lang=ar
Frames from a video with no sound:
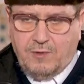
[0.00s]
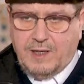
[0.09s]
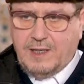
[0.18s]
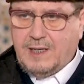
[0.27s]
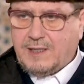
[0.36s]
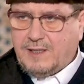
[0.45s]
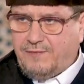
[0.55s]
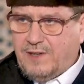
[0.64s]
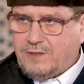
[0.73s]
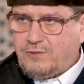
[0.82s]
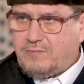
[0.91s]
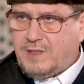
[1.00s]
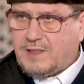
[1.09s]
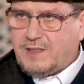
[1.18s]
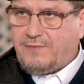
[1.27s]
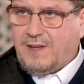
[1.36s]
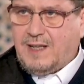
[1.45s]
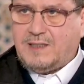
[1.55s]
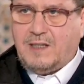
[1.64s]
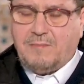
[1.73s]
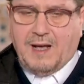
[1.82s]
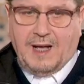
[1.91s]
وهي صفة من
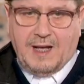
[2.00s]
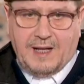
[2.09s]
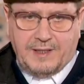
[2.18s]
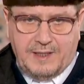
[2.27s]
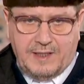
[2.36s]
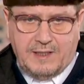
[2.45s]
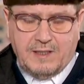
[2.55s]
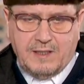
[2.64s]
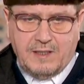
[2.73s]
صفات المعاني